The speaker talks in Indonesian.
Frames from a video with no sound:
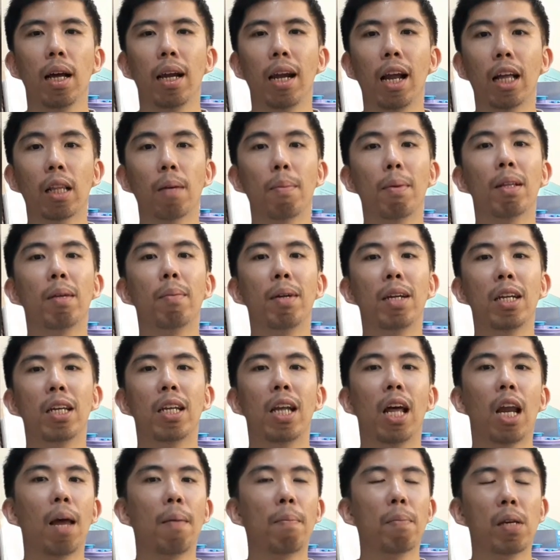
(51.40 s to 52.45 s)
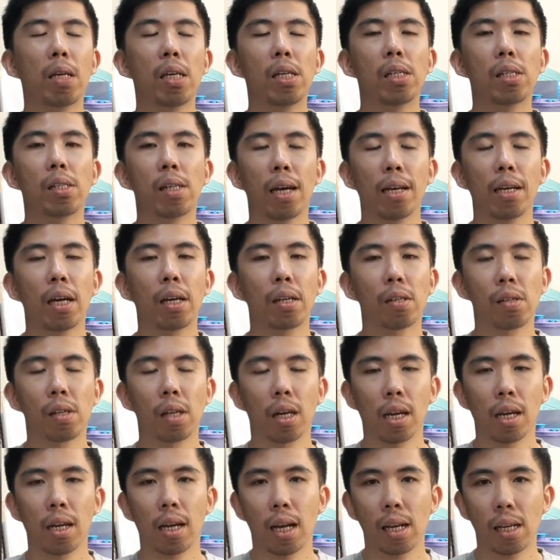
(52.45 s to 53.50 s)
Nah, teman-teman di dalam kisah yang
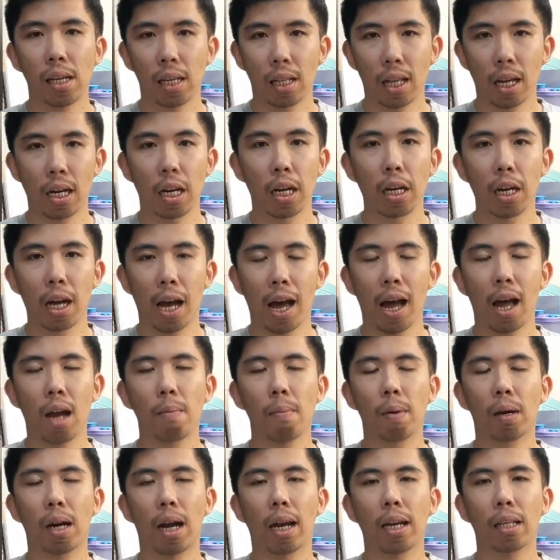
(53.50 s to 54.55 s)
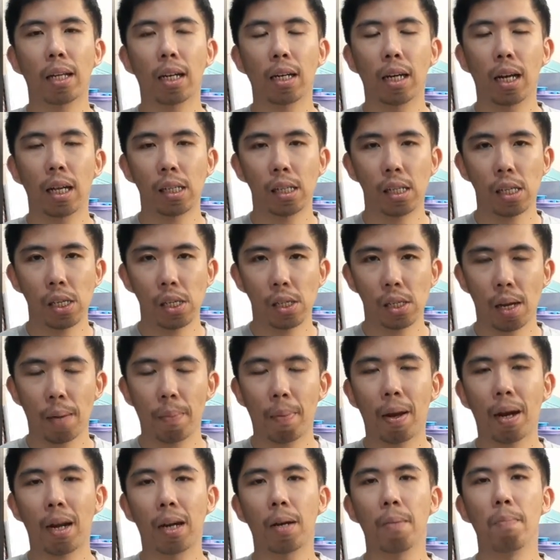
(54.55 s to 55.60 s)
sering kali kita dengar berkaitan dengan kisah
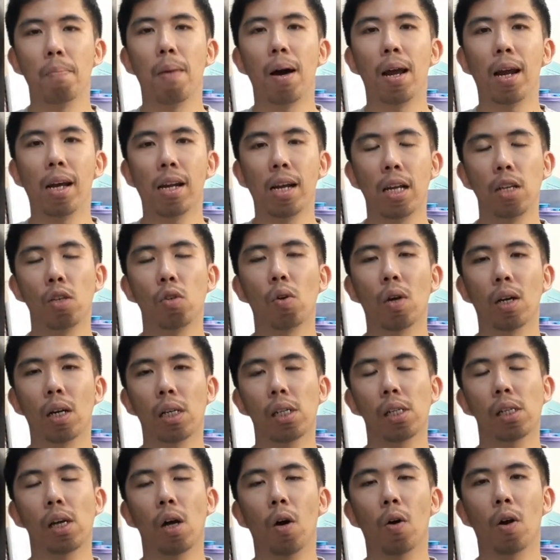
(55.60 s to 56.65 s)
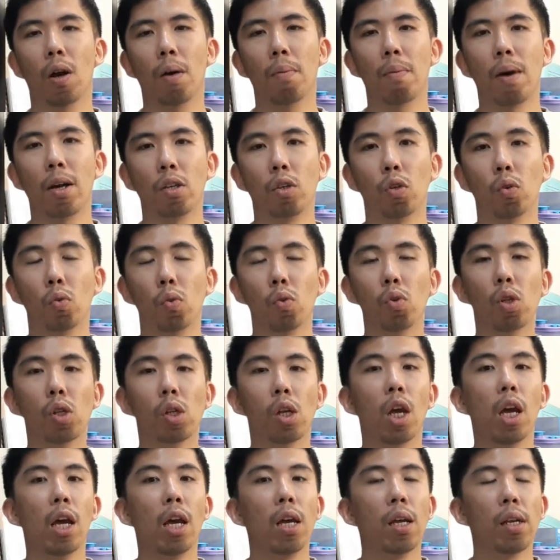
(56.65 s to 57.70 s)
para gembala dan juga kisah orang majus,
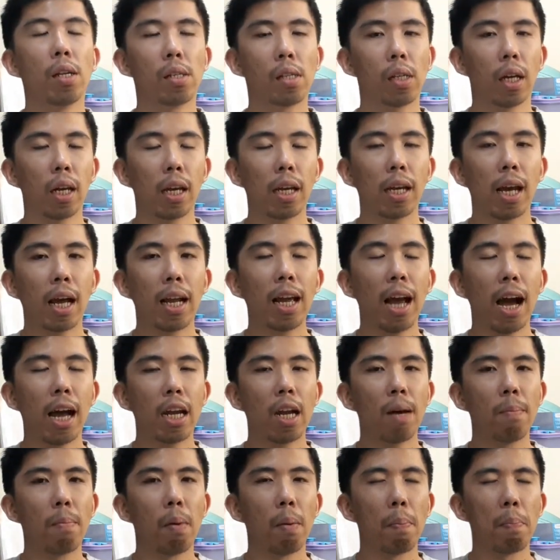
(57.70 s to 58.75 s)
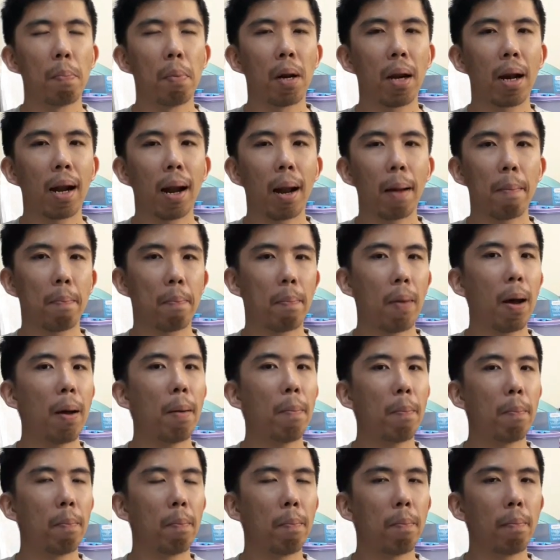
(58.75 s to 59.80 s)
sering kali ada
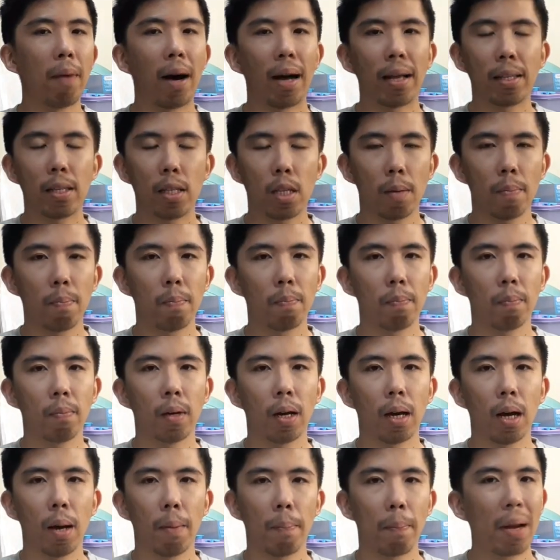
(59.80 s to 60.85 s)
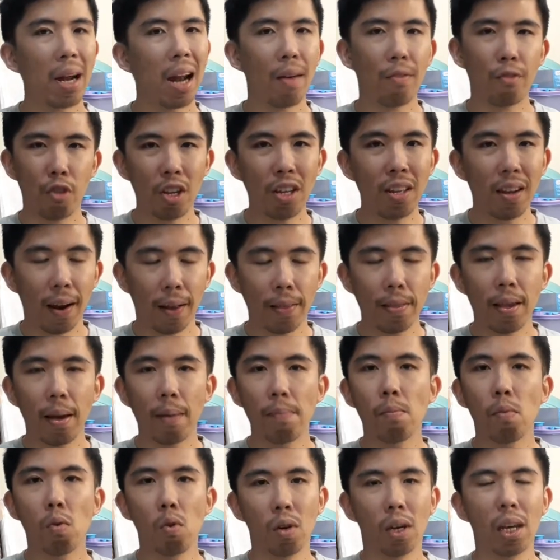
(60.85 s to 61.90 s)
beberapa macam uh, penafsiran
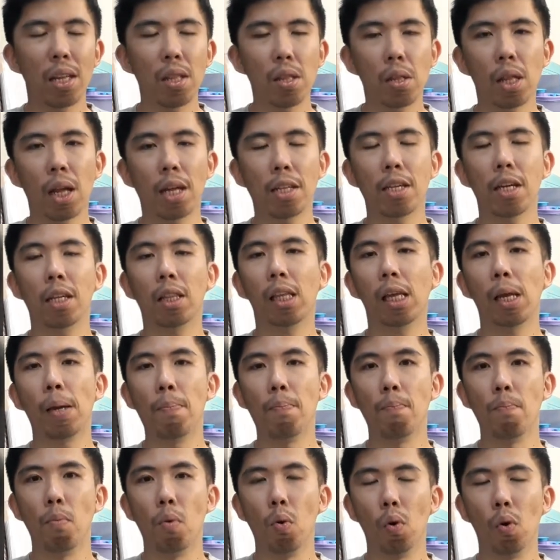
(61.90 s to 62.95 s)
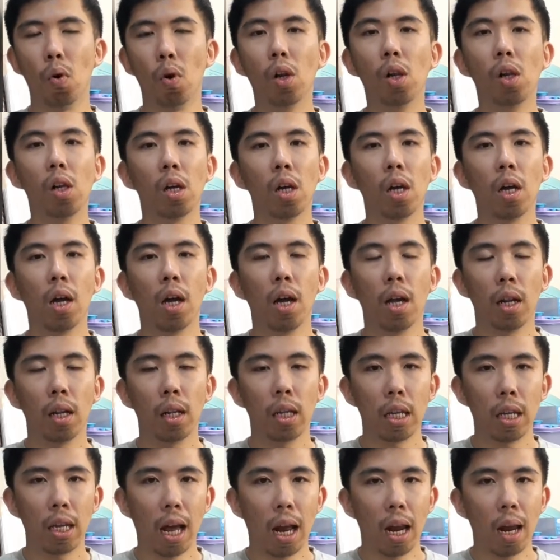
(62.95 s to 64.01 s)
yang mungkin saja timbul di